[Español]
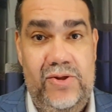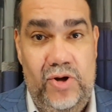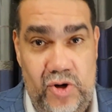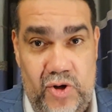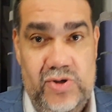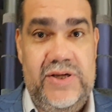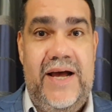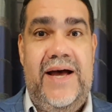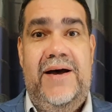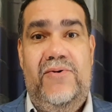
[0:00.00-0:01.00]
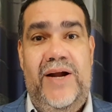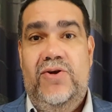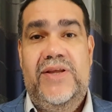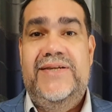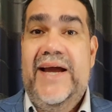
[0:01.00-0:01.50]
dolorosa, una
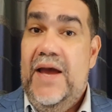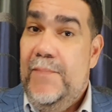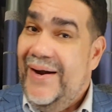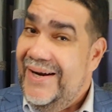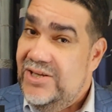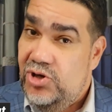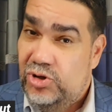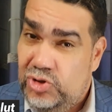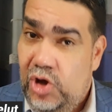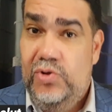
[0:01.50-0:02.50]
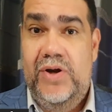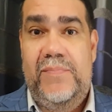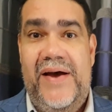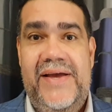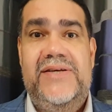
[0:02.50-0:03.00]
noticia que paralizó todo el
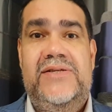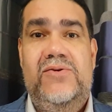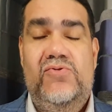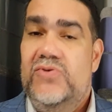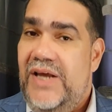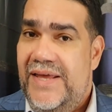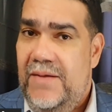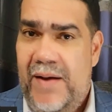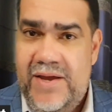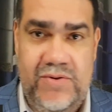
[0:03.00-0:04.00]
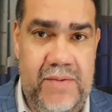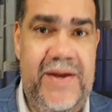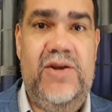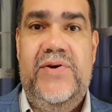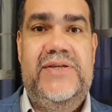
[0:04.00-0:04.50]
país. Un 6 de mayo de
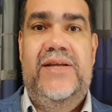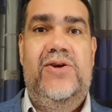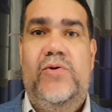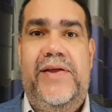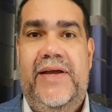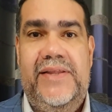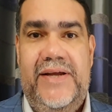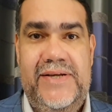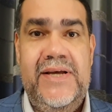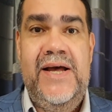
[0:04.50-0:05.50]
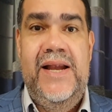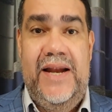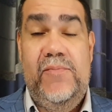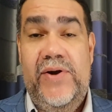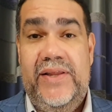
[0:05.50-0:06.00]
1993,
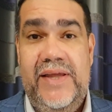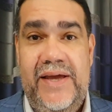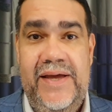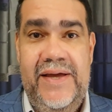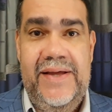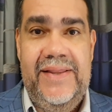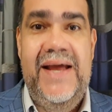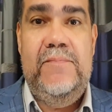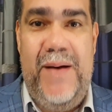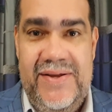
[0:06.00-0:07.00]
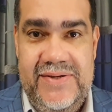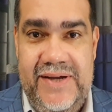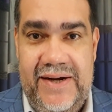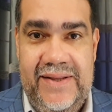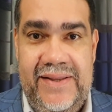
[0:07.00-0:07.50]
la muerte del
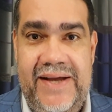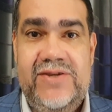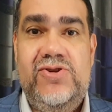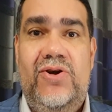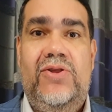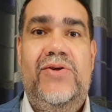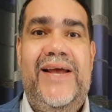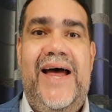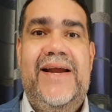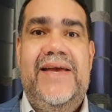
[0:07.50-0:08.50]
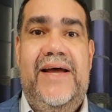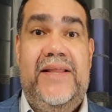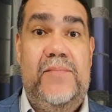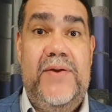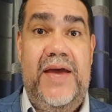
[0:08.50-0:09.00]
Panzer, del sordo del área
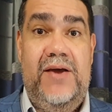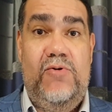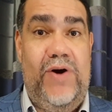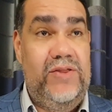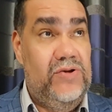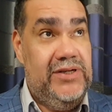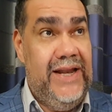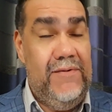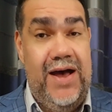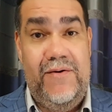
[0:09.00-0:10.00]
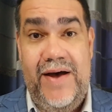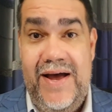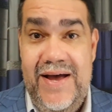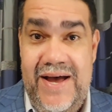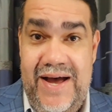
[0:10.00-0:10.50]
también cuando se
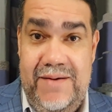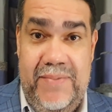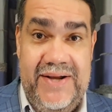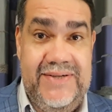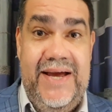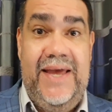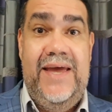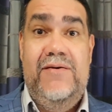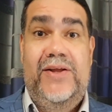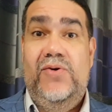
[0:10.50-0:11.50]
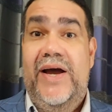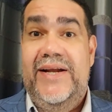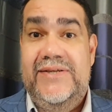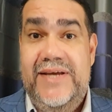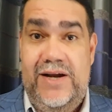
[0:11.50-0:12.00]
elevaba Parecía que iba a tocar
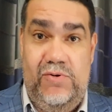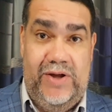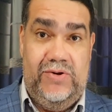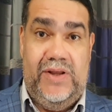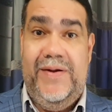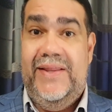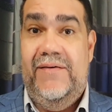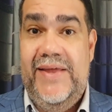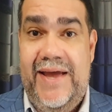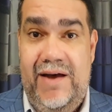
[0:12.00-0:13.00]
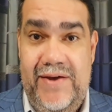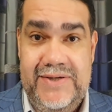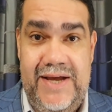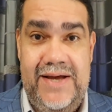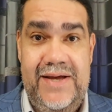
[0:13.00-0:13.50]
el cielo cuando remataba de
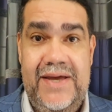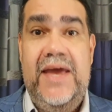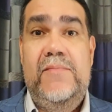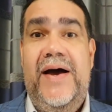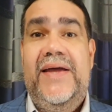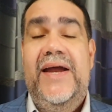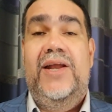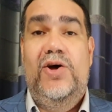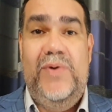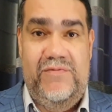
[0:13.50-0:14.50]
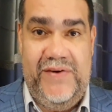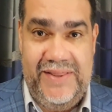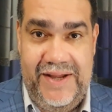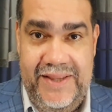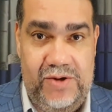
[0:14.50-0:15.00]
cabeza, quién más que Robert
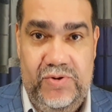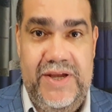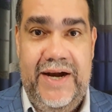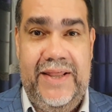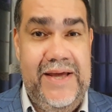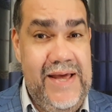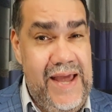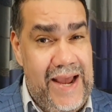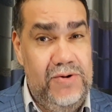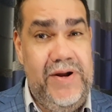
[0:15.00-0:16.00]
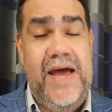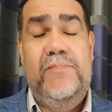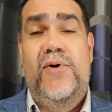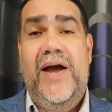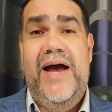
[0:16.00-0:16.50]
Fernández Gutiérrez. En una
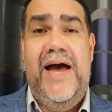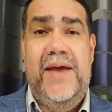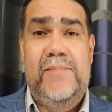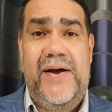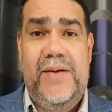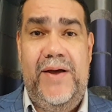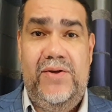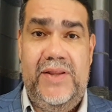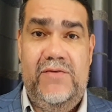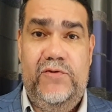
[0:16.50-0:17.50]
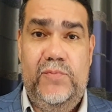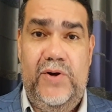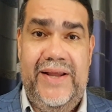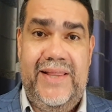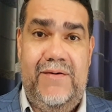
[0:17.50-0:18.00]
época en Panamá donde el fútbol
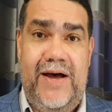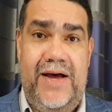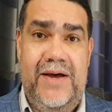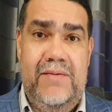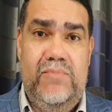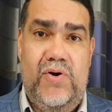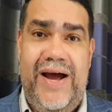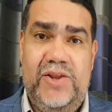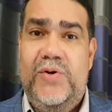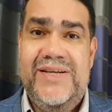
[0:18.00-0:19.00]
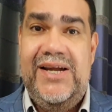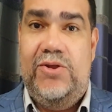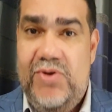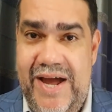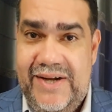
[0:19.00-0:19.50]
estaba buscando
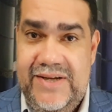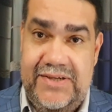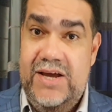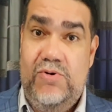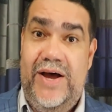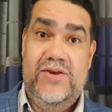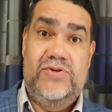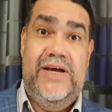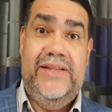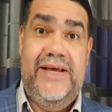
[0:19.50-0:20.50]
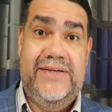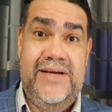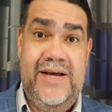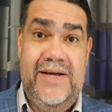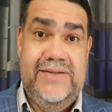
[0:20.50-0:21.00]
desarrollarse. Cinco años antes
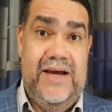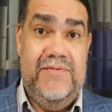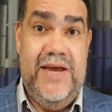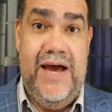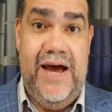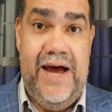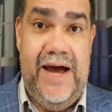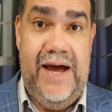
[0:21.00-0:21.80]
se había